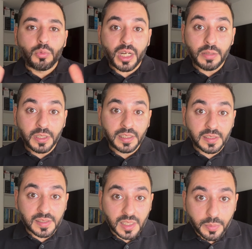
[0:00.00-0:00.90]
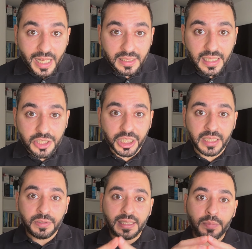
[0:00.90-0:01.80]
ورفضت استقبال اللاجئين
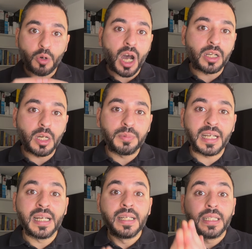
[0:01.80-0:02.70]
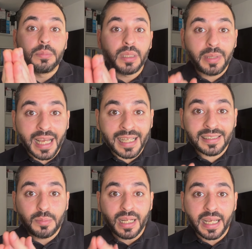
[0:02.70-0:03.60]
فتم معاقبته بمئات
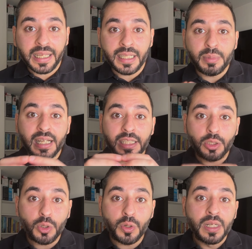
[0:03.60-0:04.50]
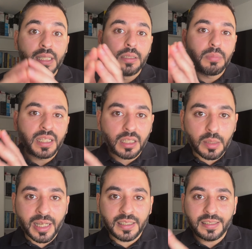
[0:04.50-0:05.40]
الملايين من اليورو من
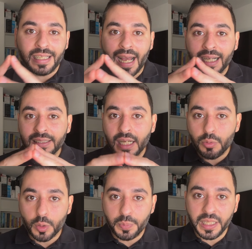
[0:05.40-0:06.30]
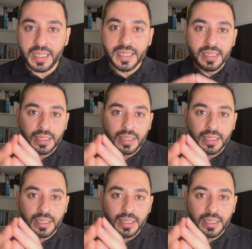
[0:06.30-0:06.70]
قبل الاتحاد الأوروبي